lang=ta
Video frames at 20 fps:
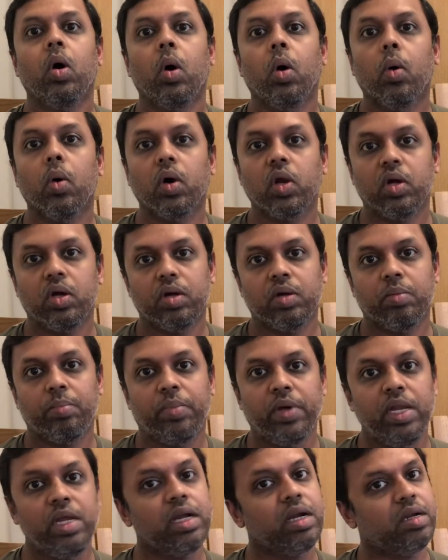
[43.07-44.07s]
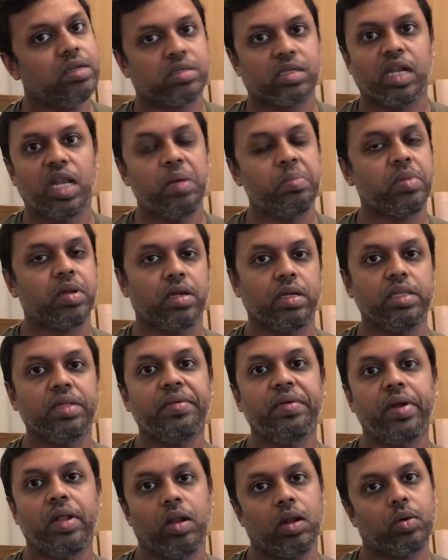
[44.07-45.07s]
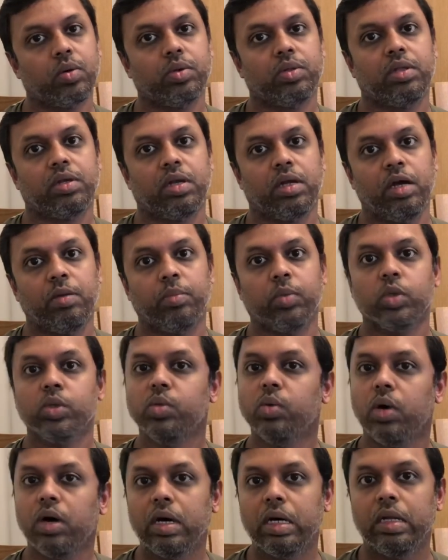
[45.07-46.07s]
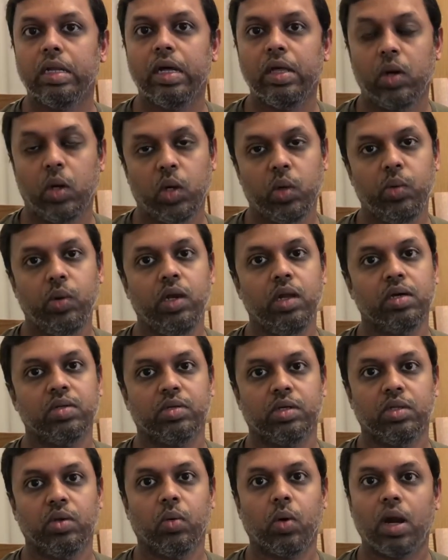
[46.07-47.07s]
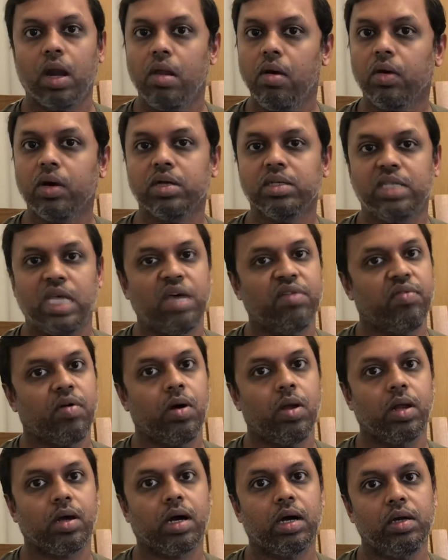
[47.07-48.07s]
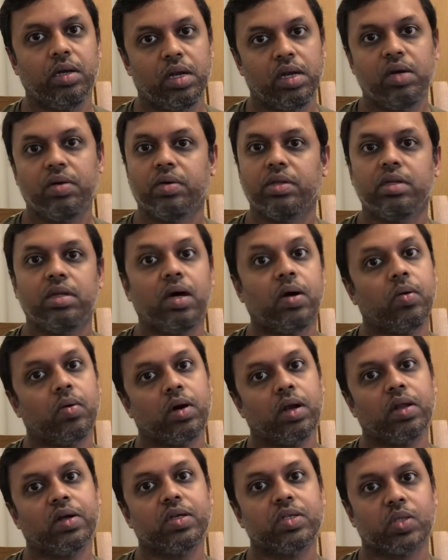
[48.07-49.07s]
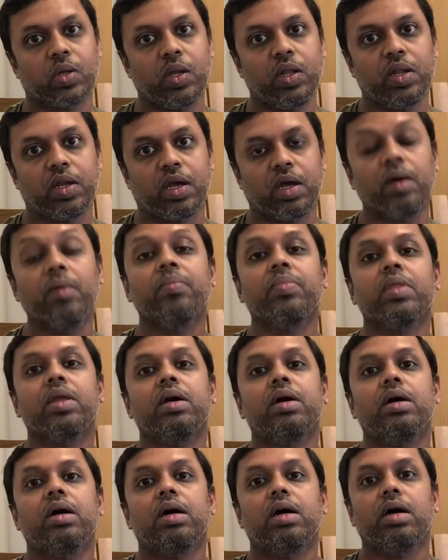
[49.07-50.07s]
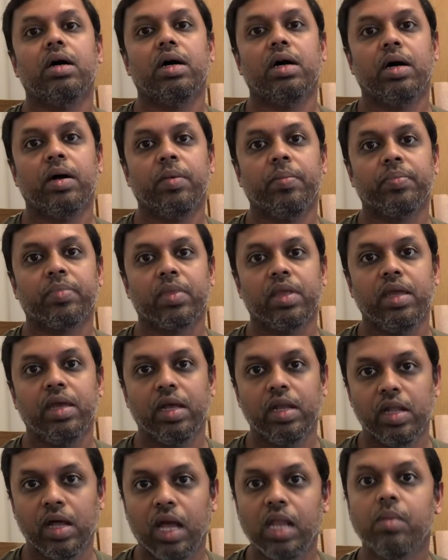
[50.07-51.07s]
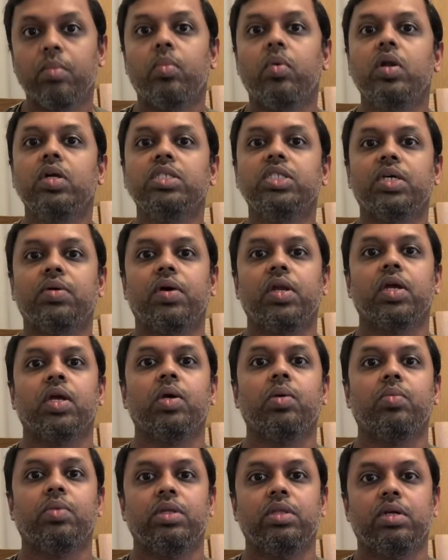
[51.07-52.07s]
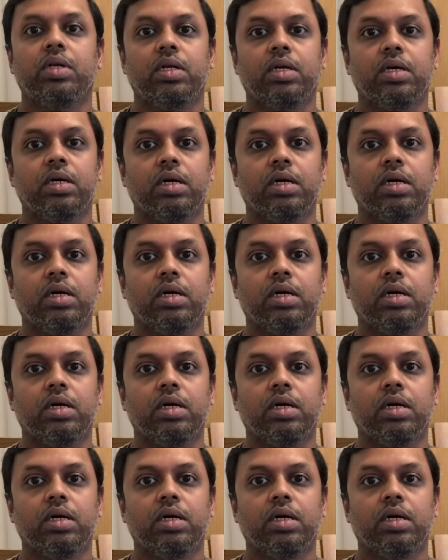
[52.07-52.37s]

ஒரு பெரிய டிஸ்க்ளைமர் இந்த வீடியோவில் கொடுத்துட்றேன் பொதுவாக நான் என்னோடய வீடியோஸ் வந்து ஓரளவுக்கு சேஃபான கண்டென்ட் வந்து நான் உங்களுக்கு சொல்லியிருக்கேன் என்னால் முடிஞ்ச வரைக்கும் வந்துட்டு